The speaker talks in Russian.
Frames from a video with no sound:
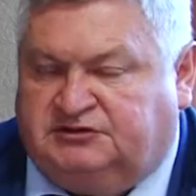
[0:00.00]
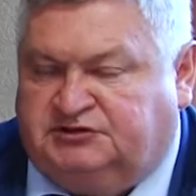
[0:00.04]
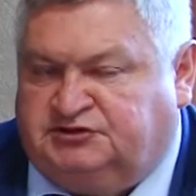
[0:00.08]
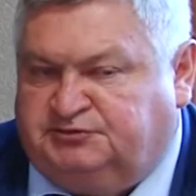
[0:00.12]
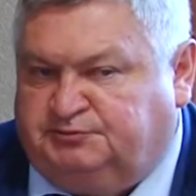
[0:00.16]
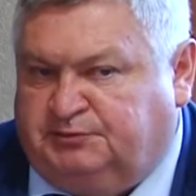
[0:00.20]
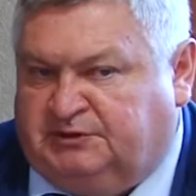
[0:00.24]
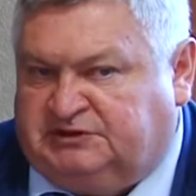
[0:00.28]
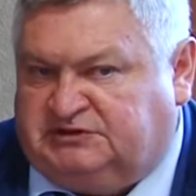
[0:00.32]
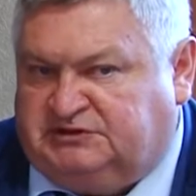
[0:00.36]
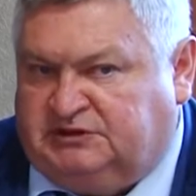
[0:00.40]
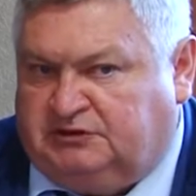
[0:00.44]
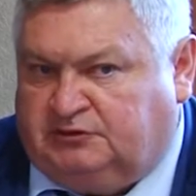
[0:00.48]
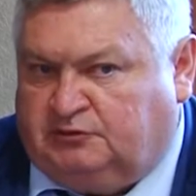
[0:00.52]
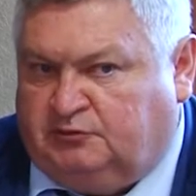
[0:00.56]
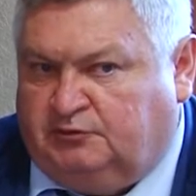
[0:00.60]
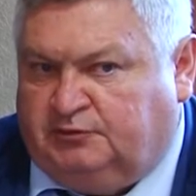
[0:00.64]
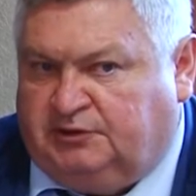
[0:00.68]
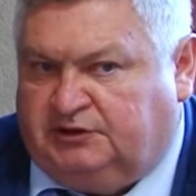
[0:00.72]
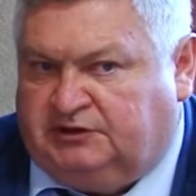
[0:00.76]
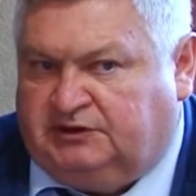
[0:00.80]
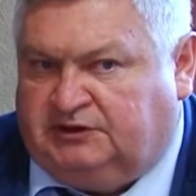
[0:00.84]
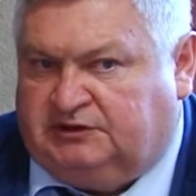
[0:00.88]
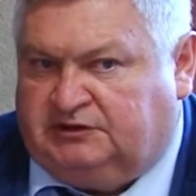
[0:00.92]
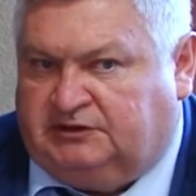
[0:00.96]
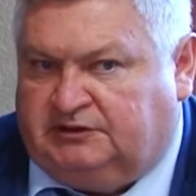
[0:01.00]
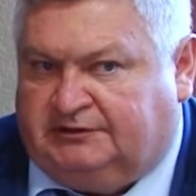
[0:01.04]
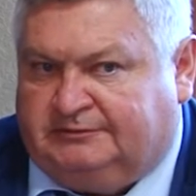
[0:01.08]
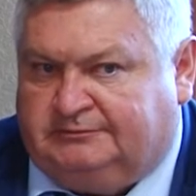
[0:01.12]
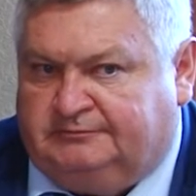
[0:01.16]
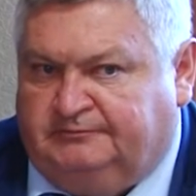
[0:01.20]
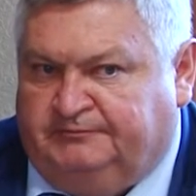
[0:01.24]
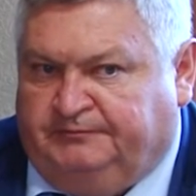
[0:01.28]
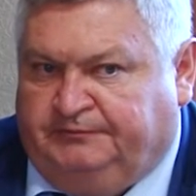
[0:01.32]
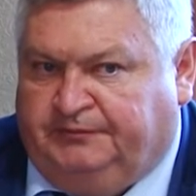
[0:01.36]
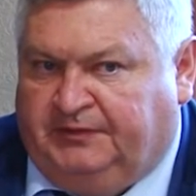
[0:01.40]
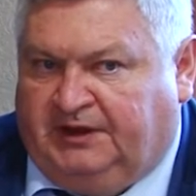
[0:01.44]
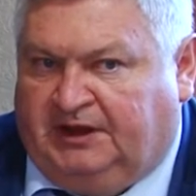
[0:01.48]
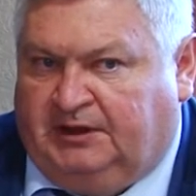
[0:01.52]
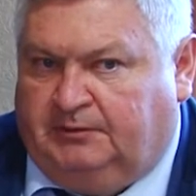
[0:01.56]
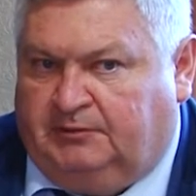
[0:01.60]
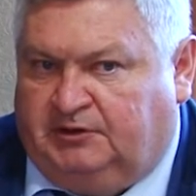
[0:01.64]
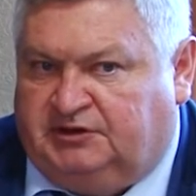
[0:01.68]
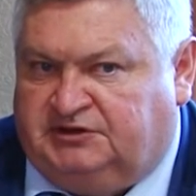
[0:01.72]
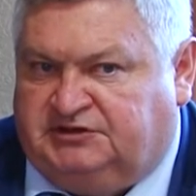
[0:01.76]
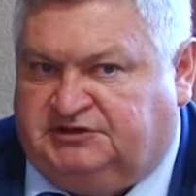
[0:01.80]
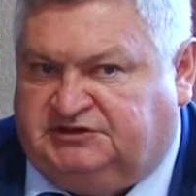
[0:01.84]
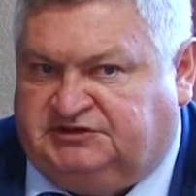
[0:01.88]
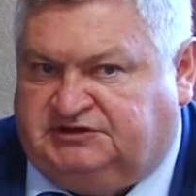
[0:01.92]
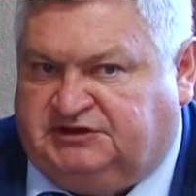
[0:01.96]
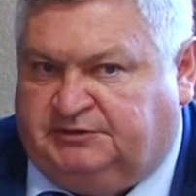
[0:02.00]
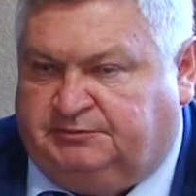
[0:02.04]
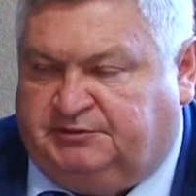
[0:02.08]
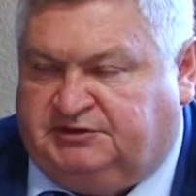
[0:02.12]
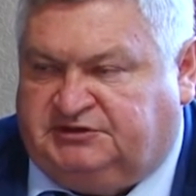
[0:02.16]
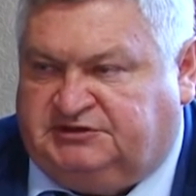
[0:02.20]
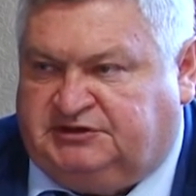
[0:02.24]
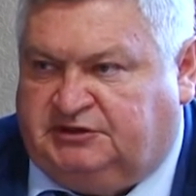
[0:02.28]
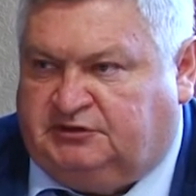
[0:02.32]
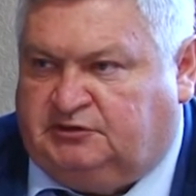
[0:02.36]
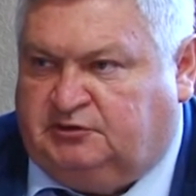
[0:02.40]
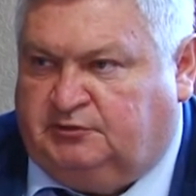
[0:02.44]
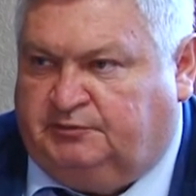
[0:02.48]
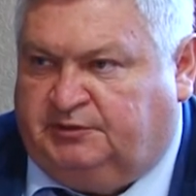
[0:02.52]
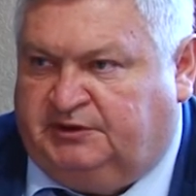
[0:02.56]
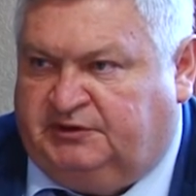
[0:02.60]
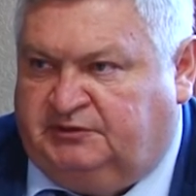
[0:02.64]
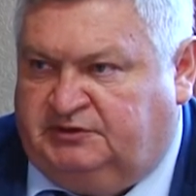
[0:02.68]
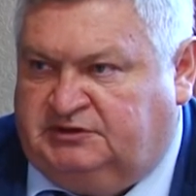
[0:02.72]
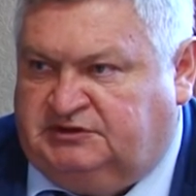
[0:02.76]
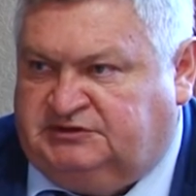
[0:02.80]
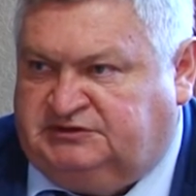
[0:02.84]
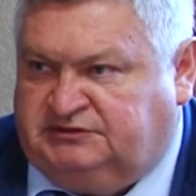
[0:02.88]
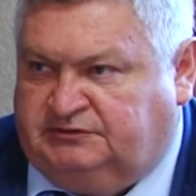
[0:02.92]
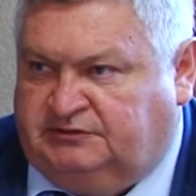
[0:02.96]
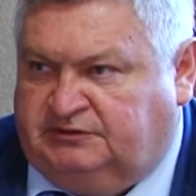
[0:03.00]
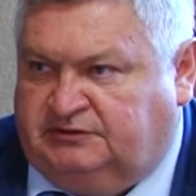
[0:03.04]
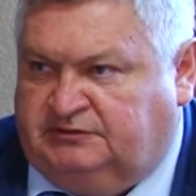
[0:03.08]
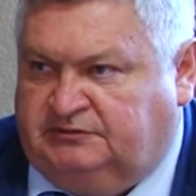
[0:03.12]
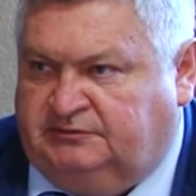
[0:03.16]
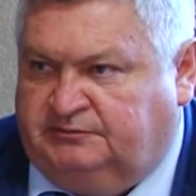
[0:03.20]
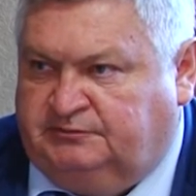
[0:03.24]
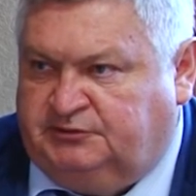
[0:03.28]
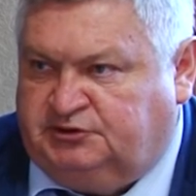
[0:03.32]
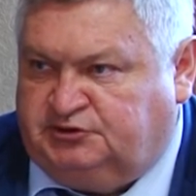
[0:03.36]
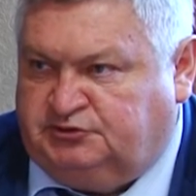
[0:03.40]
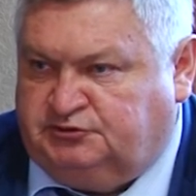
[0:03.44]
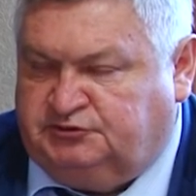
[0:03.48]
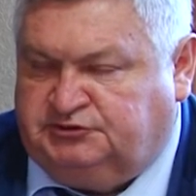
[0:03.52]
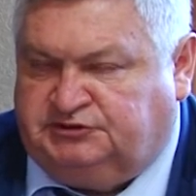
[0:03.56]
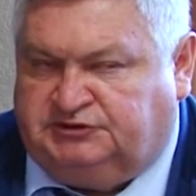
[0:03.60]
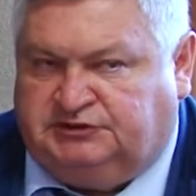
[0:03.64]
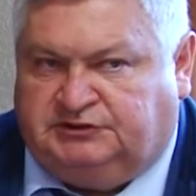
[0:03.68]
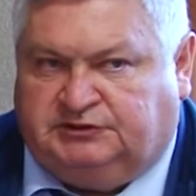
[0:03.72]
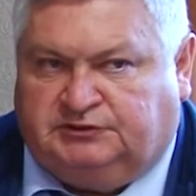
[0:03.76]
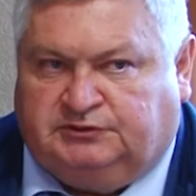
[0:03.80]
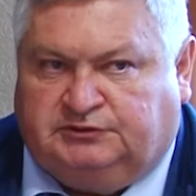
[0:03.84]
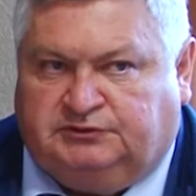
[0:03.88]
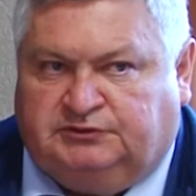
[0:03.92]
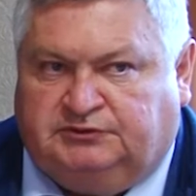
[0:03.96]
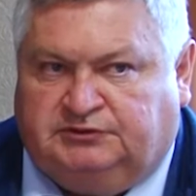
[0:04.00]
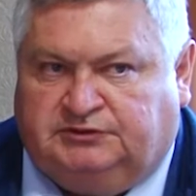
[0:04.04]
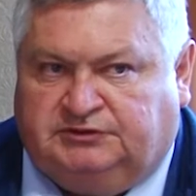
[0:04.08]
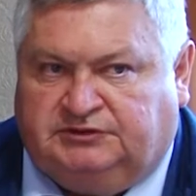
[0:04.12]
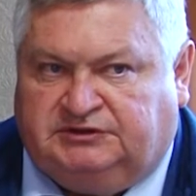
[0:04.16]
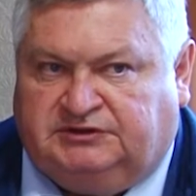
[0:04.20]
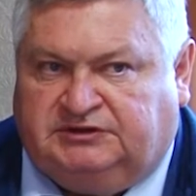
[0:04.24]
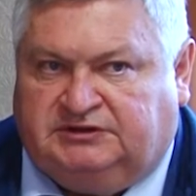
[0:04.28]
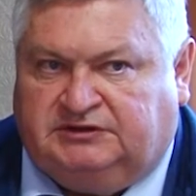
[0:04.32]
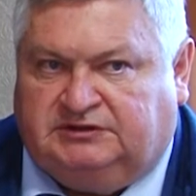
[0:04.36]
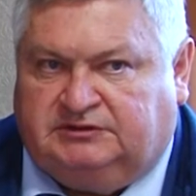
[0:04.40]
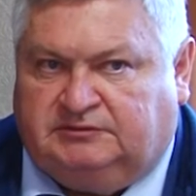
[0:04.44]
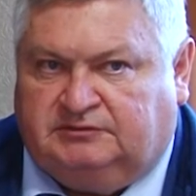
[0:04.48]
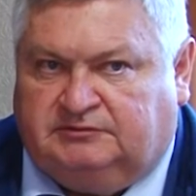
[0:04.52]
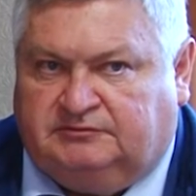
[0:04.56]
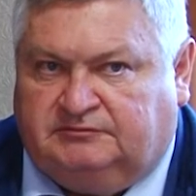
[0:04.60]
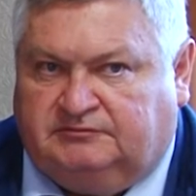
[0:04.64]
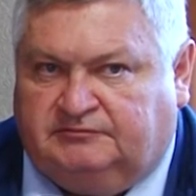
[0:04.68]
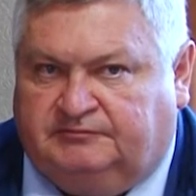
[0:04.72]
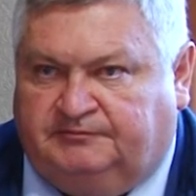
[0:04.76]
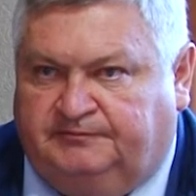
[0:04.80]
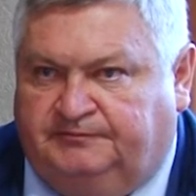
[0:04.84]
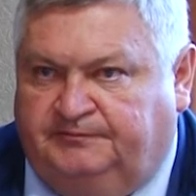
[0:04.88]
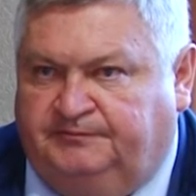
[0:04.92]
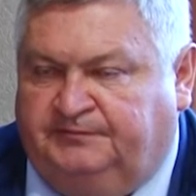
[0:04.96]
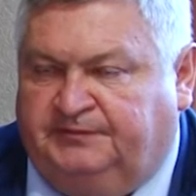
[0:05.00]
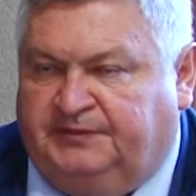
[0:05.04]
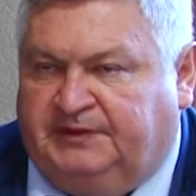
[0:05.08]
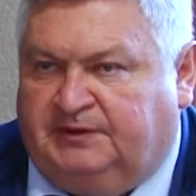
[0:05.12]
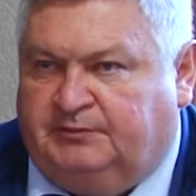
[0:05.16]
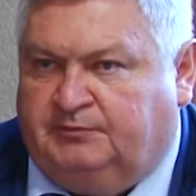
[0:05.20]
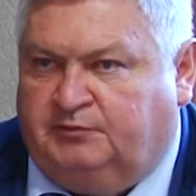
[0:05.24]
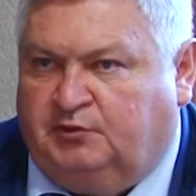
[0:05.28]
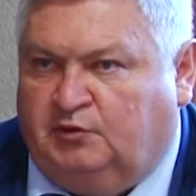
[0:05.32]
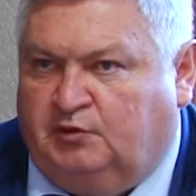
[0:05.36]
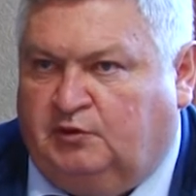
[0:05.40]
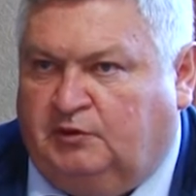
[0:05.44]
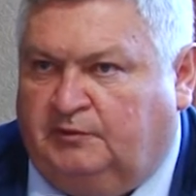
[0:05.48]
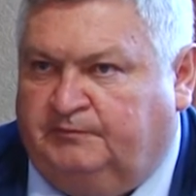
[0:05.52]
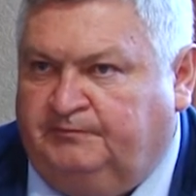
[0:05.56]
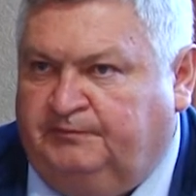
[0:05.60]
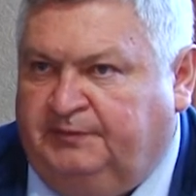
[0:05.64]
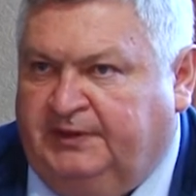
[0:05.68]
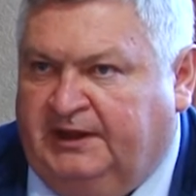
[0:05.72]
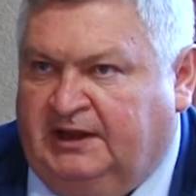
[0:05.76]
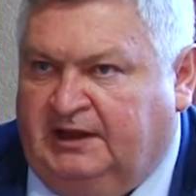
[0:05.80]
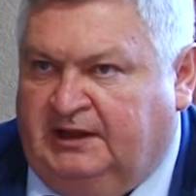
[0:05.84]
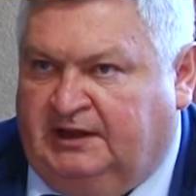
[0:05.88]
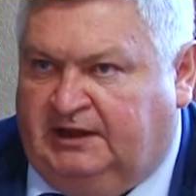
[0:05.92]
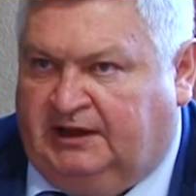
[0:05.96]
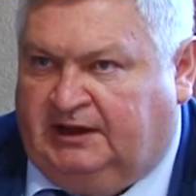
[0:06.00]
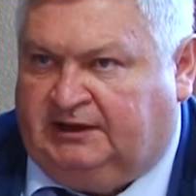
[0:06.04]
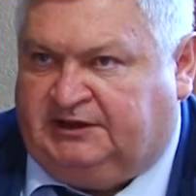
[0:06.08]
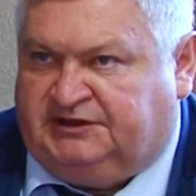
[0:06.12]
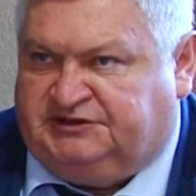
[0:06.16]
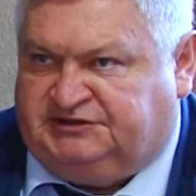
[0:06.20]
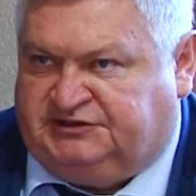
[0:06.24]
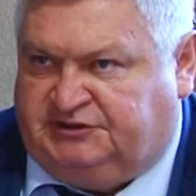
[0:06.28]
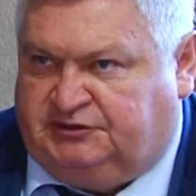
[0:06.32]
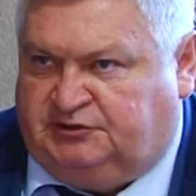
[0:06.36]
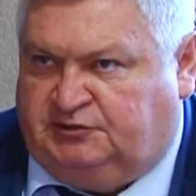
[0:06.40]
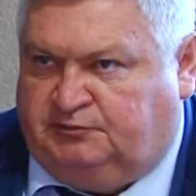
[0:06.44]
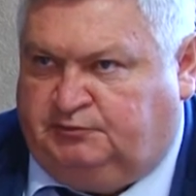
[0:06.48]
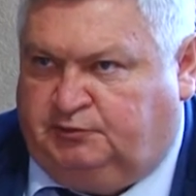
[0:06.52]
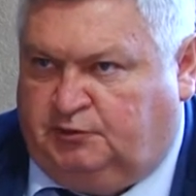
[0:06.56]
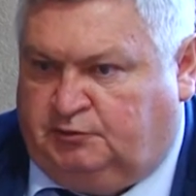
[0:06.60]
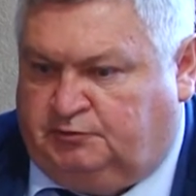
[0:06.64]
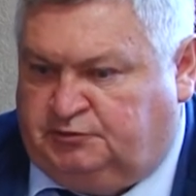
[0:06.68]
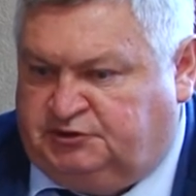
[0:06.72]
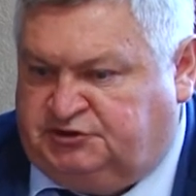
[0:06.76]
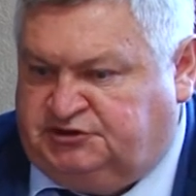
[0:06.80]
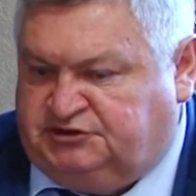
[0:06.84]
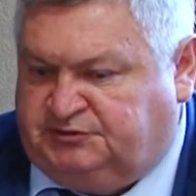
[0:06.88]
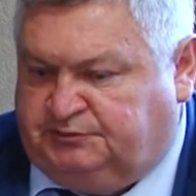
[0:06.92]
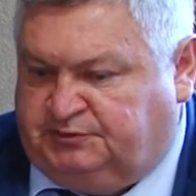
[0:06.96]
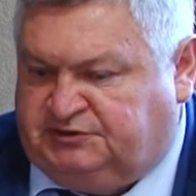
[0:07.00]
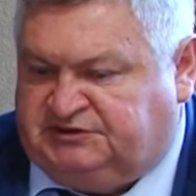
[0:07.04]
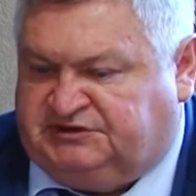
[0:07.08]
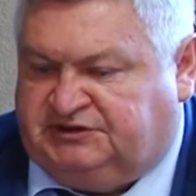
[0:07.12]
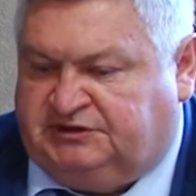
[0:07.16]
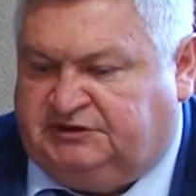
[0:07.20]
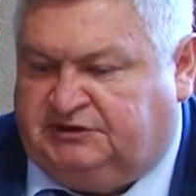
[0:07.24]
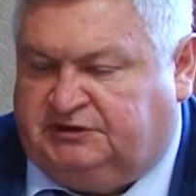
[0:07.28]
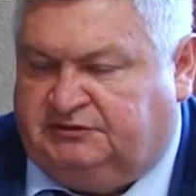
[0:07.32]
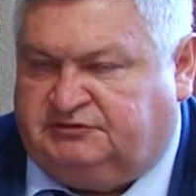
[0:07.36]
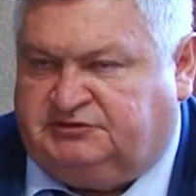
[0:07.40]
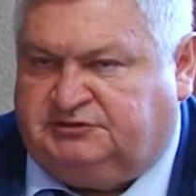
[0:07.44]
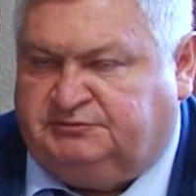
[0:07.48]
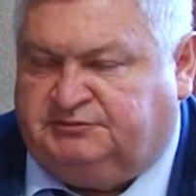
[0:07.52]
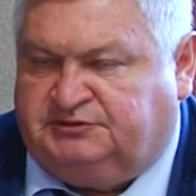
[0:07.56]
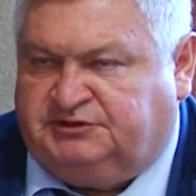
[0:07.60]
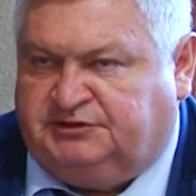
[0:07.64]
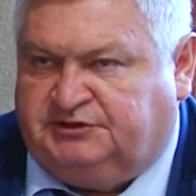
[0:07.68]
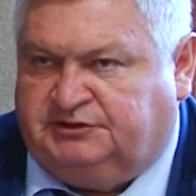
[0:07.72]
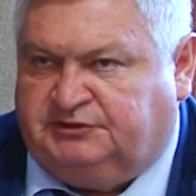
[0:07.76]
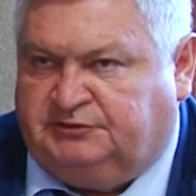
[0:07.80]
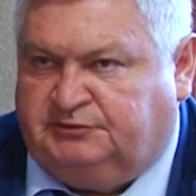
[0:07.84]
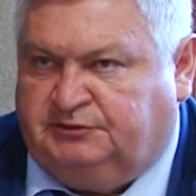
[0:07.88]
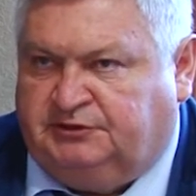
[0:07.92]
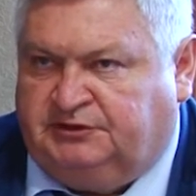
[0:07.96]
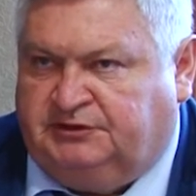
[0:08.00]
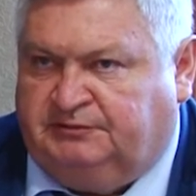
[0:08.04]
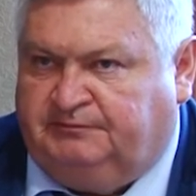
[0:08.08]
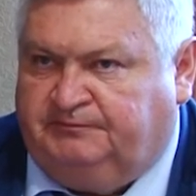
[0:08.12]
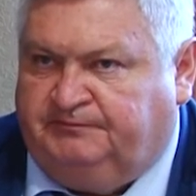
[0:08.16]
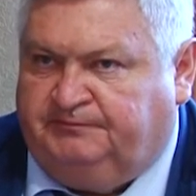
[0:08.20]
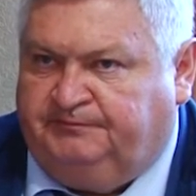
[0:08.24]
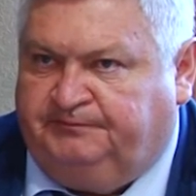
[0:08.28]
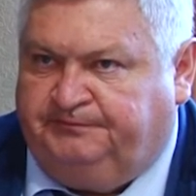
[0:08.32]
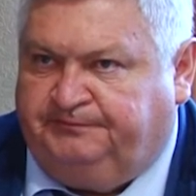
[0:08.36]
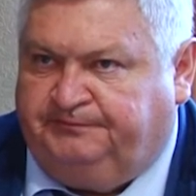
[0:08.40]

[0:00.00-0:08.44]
Владимирович Пассер, губернатор, обратился к представителю правительства Мишустину. Это по оказанию помощи пострадавшим территориям.